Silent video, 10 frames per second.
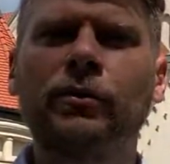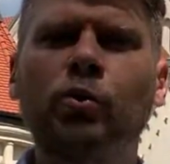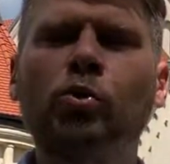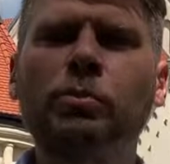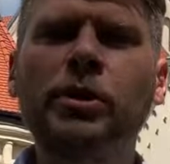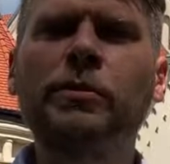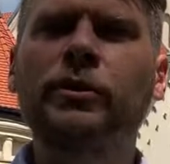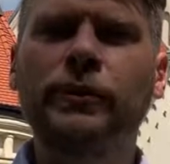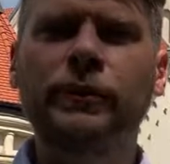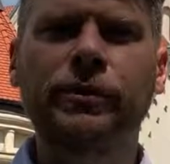tłumimy
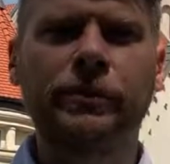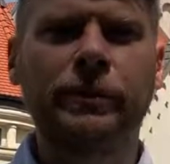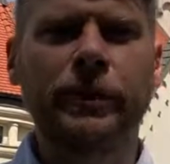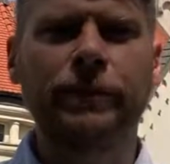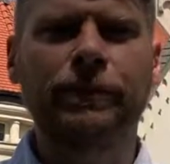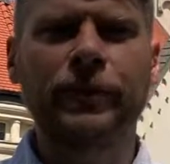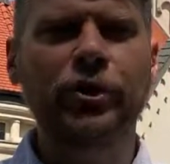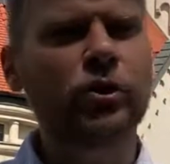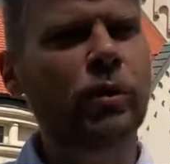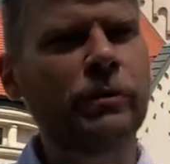to w sobie,
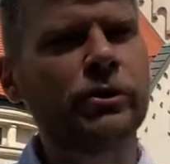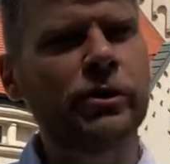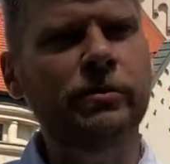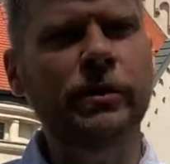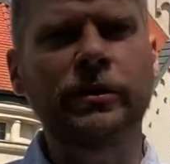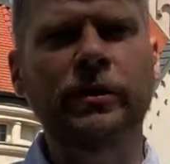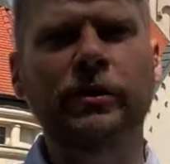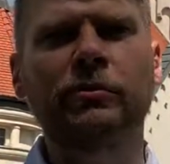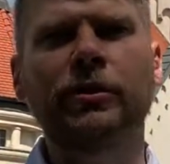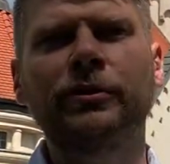że tłamsimy ten
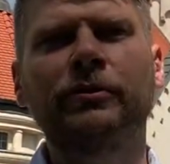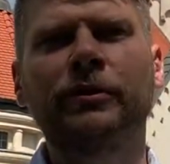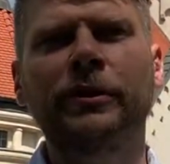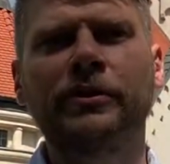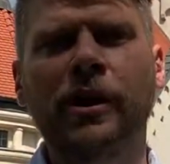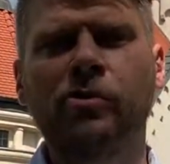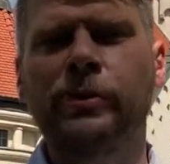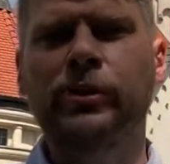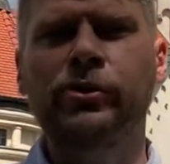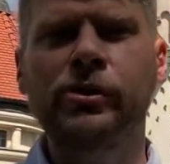głos, który
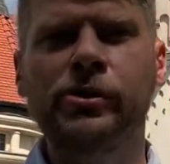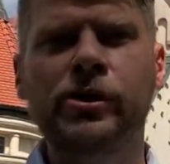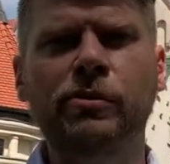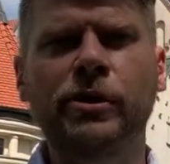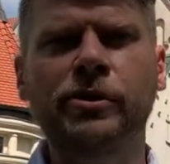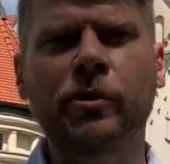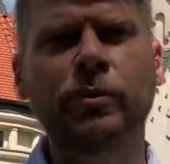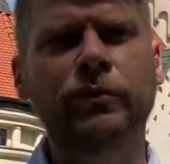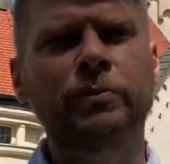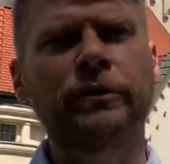chciałby krzyczeć, który chciałby
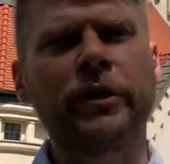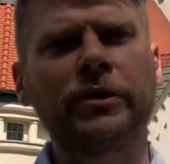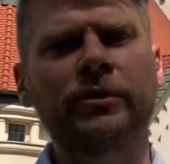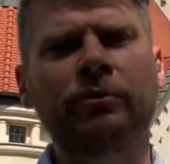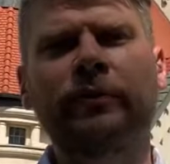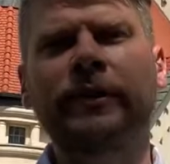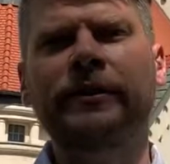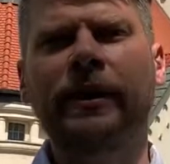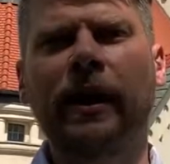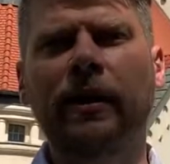wypowiedzieć słowa
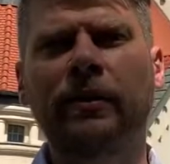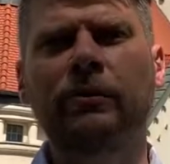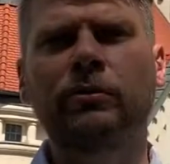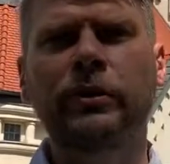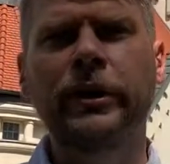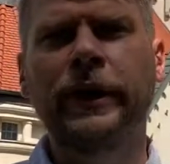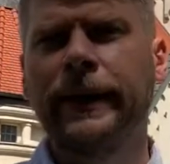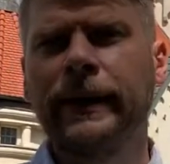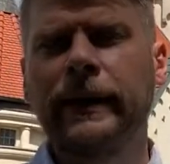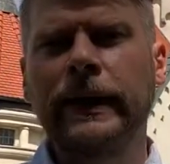skargi, który
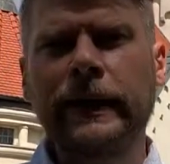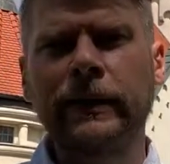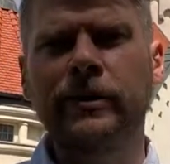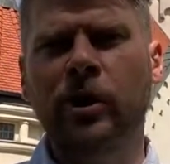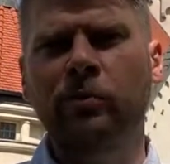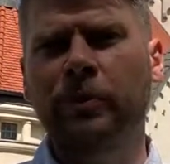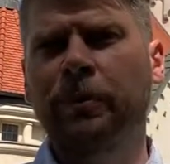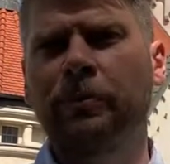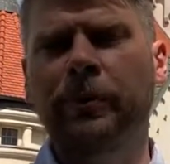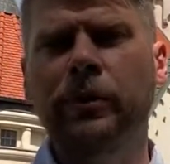e, chciałby
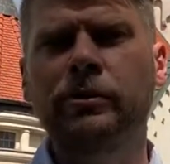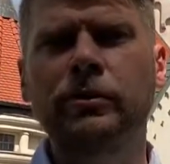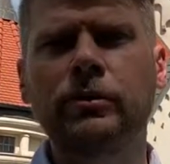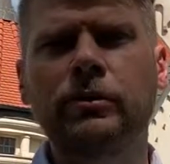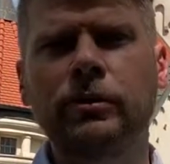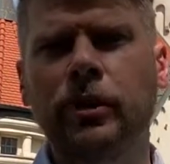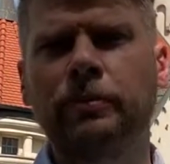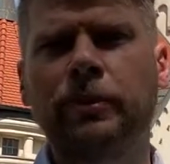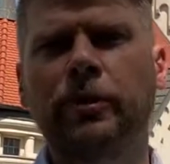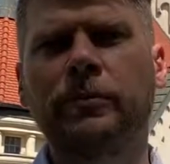poprosić o
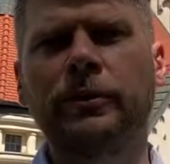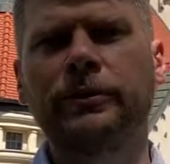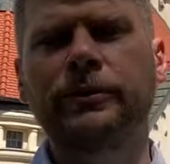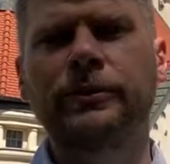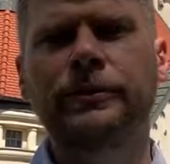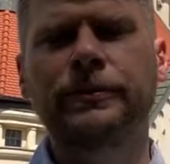pomoc.